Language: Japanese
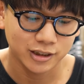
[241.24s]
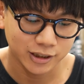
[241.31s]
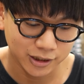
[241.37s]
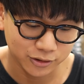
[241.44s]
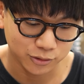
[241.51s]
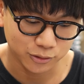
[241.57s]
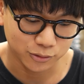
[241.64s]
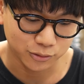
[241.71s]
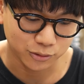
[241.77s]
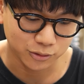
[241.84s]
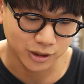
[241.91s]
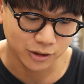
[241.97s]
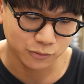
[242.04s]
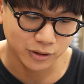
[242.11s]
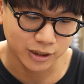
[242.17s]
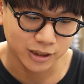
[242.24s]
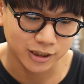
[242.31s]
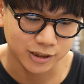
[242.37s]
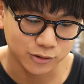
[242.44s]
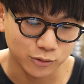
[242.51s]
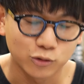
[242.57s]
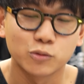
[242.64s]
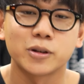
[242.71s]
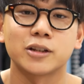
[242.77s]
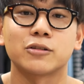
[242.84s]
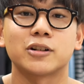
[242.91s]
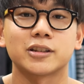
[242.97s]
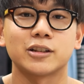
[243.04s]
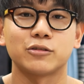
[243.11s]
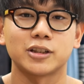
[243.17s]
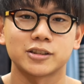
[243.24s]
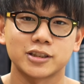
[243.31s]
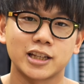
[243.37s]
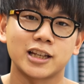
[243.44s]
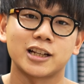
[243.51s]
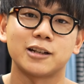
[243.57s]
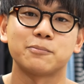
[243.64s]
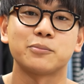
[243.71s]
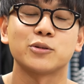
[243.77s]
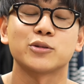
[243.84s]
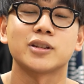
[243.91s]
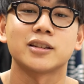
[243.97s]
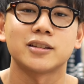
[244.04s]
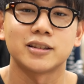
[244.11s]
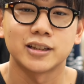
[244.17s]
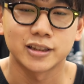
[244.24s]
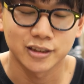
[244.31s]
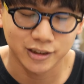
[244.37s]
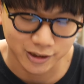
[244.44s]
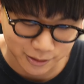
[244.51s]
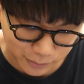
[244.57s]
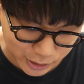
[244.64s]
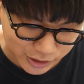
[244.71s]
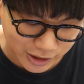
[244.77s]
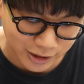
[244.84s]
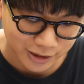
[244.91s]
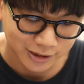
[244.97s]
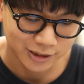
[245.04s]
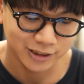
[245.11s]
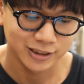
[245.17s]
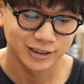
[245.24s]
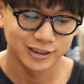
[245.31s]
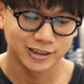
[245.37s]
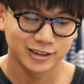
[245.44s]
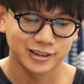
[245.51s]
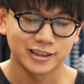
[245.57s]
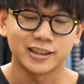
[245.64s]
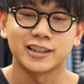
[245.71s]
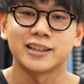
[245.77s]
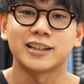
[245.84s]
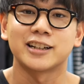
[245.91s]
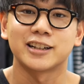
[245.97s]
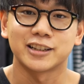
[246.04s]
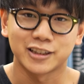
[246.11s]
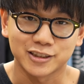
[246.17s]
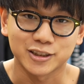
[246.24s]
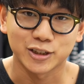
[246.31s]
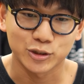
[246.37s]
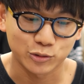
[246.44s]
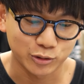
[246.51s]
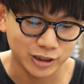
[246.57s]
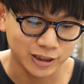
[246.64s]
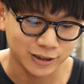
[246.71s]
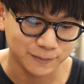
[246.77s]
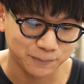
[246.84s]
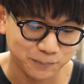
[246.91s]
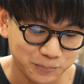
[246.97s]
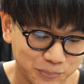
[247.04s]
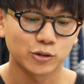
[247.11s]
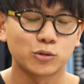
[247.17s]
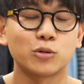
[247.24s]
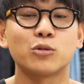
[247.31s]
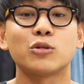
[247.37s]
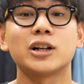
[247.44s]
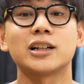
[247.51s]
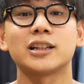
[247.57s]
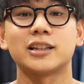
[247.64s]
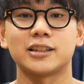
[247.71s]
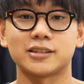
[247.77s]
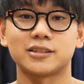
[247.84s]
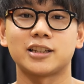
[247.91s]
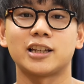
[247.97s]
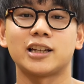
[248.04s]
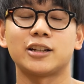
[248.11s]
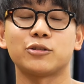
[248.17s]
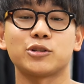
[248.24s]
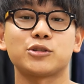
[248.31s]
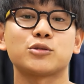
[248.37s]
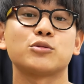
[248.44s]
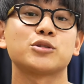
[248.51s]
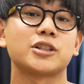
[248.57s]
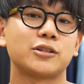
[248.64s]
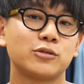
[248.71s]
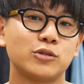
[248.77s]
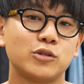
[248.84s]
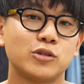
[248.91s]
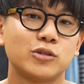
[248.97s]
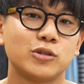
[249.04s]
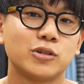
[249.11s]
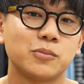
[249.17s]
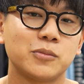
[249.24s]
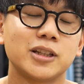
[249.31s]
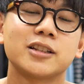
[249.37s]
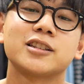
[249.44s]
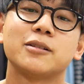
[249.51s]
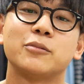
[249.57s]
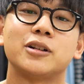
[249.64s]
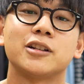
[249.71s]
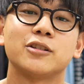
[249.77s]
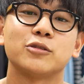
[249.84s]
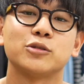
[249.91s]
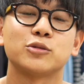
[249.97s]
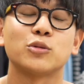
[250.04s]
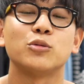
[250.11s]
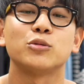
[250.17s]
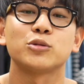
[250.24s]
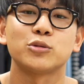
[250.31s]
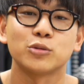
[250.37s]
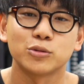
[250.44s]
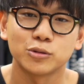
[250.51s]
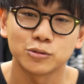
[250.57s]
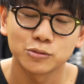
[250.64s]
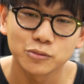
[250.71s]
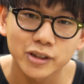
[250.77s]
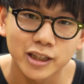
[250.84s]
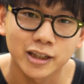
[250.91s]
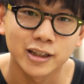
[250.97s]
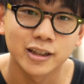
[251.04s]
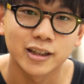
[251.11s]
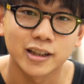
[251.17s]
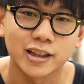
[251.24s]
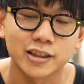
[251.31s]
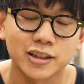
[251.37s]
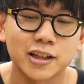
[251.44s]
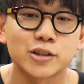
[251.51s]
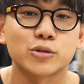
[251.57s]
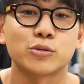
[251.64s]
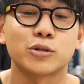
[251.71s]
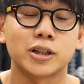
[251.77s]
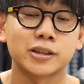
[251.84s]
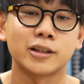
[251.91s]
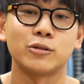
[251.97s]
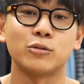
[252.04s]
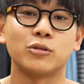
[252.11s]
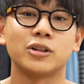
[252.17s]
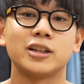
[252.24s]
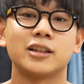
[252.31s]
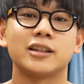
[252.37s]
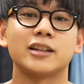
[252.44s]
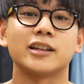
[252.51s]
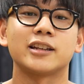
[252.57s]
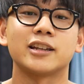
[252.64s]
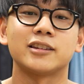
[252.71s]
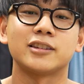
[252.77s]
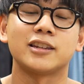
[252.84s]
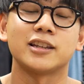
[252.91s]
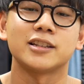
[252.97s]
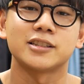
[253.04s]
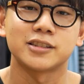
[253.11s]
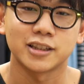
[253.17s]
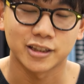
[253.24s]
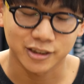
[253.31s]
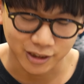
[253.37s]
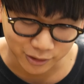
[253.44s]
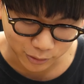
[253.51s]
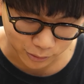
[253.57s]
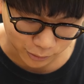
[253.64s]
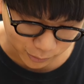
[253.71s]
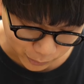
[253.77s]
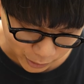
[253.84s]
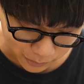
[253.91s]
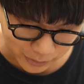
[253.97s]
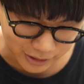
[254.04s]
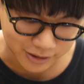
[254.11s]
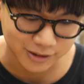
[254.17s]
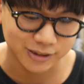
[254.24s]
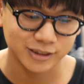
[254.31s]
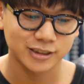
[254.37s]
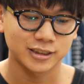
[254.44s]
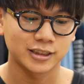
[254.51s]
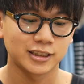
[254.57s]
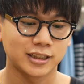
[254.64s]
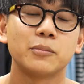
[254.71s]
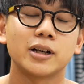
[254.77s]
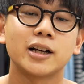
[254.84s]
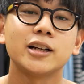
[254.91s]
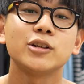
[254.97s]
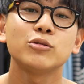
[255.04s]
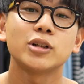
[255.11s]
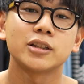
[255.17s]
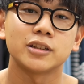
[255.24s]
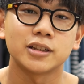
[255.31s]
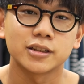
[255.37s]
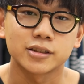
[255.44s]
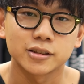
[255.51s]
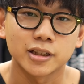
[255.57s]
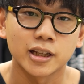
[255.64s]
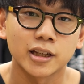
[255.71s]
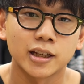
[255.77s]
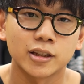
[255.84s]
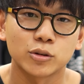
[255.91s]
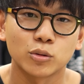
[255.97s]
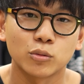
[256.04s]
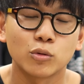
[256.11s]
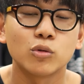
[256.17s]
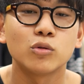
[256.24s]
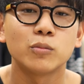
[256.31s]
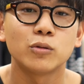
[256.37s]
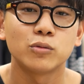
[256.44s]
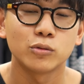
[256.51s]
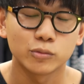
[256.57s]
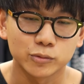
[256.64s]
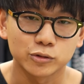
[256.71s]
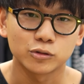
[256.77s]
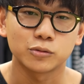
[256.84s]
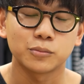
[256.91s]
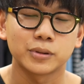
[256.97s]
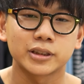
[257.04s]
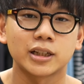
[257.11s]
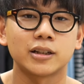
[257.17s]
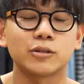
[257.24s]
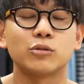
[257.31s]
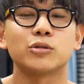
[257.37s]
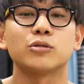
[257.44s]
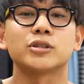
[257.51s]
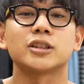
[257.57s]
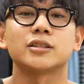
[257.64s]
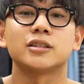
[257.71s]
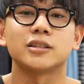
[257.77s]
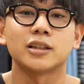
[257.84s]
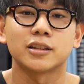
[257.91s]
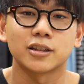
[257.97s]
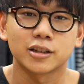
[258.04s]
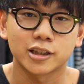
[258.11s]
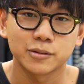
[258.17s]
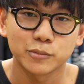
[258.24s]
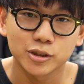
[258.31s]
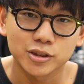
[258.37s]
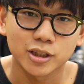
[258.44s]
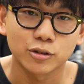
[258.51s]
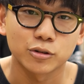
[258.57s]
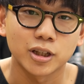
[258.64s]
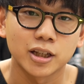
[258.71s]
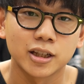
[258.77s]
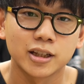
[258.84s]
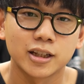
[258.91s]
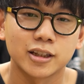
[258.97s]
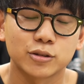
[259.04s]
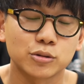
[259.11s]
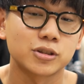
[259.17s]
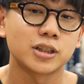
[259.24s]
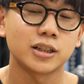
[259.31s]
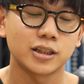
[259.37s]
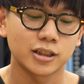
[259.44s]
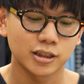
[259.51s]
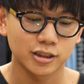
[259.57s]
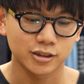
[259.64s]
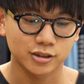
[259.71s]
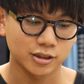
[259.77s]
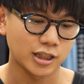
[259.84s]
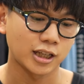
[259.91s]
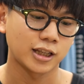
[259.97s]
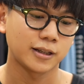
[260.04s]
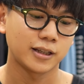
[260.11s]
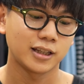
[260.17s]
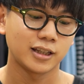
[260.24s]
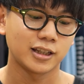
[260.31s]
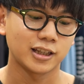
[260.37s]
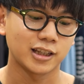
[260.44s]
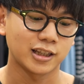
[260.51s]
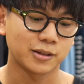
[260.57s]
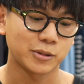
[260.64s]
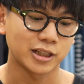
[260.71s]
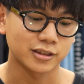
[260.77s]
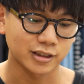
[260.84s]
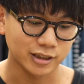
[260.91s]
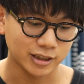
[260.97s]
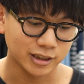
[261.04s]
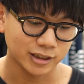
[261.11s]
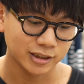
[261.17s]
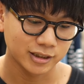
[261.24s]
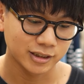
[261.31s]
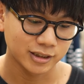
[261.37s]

はい、ということでファイナリストごめいの方をですね発表させていただきました。えー、いかがでしたでしょうか。ここからですねあの視聴者の皆様による投票の上、対象の方を決定していきたいと思います。まあ、概要欄にですね、えっと、応募フォームをまたご用意させていただきましたので、そちらからですね、えー、皆さんが